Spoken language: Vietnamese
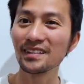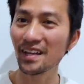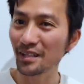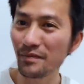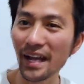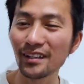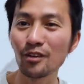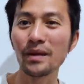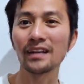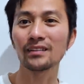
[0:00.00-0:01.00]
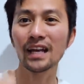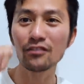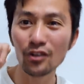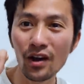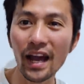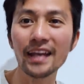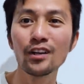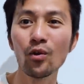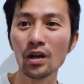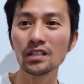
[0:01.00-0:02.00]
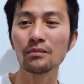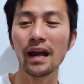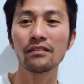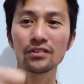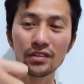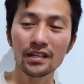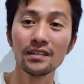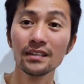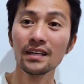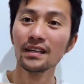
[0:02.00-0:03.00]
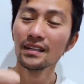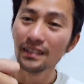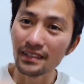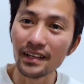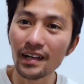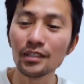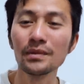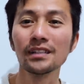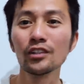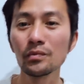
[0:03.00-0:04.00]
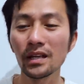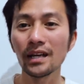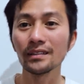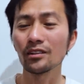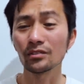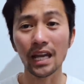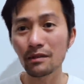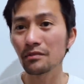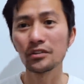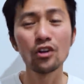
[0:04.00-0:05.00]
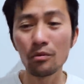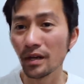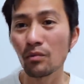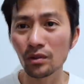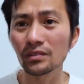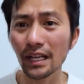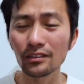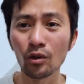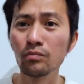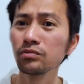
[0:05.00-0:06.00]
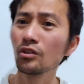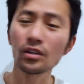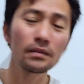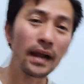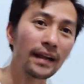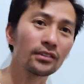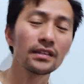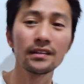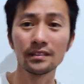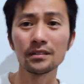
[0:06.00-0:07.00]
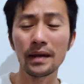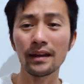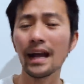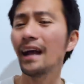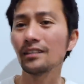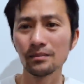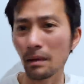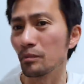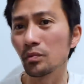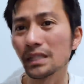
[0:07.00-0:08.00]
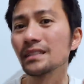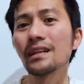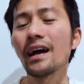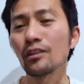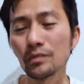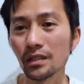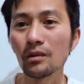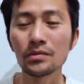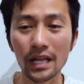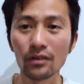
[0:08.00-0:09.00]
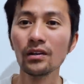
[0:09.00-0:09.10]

nhớ comment, còn bạn nào thấy video hay hữu ích cho bạn và cho gia đình thì nhớ cho mình cái nút like. Còn thấy mà video mình không có tác dụng cho các bạn, cho gia đình các bạn à thì bấm nút dislike cũng được, không sao